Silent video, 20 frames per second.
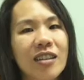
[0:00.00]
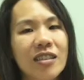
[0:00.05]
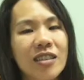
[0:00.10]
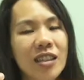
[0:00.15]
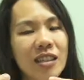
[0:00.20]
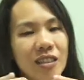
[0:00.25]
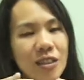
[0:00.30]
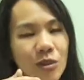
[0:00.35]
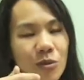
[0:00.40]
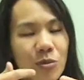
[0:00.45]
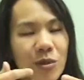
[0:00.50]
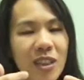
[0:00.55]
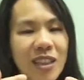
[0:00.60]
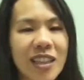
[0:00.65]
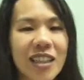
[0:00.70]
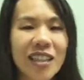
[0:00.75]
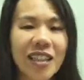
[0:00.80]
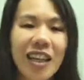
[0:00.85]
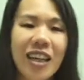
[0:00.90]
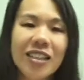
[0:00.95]
甚至我们
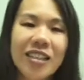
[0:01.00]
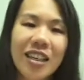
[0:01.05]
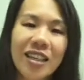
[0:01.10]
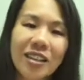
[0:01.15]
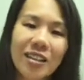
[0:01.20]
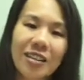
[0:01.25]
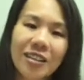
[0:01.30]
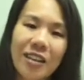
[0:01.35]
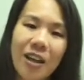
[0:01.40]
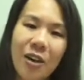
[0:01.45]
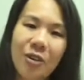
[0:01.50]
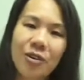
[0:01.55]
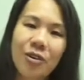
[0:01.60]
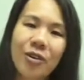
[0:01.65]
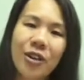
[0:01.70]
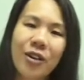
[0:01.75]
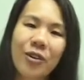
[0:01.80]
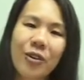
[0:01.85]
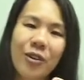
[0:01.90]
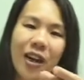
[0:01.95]
可能要再倒
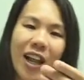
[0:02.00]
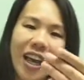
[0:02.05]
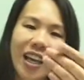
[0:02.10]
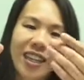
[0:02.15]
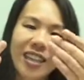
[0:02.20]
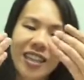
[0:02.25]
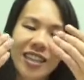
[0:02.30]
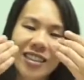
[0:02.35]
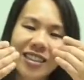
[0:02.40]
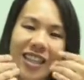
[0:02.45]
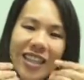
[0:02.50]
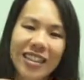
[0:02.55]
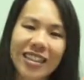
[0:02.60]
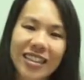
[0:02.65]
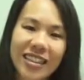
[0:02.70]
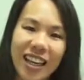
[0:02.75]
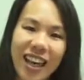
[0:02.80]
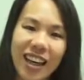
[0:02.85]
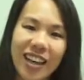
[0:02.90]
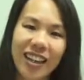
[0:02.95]
退回来一点，在
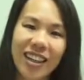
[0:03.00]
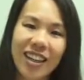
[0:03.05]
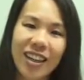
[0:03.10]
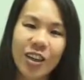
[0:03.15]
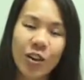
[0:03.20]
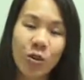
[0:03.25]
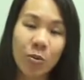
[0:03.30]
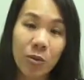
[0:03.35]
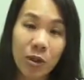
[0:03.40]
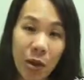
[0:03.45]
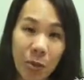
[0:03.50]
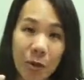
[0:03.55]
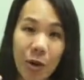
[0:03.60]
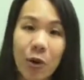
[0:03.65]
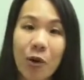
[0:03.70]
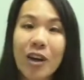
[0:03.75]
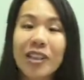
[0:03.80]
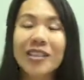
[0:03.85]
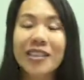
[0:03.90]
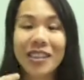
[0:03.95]
想我们有没
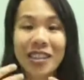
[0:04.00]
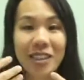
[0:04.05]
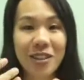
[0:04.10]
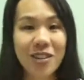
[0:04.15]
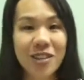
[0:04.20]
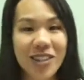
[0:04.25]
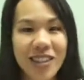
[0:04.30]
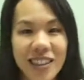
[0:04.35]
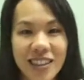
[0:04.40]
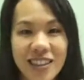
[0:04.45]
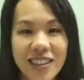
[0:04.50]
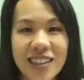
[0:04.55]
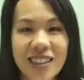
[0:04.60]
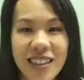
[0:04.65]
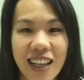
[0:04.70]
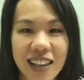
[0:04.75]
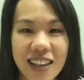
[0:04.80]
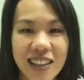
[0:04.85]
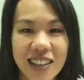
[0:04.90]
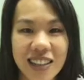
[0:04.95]
有花时间去认识
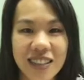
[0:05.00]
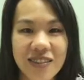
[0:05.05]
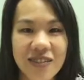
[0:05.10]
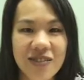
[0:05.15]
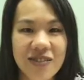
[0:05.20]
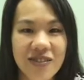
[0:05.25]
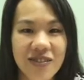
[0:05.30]
上帝？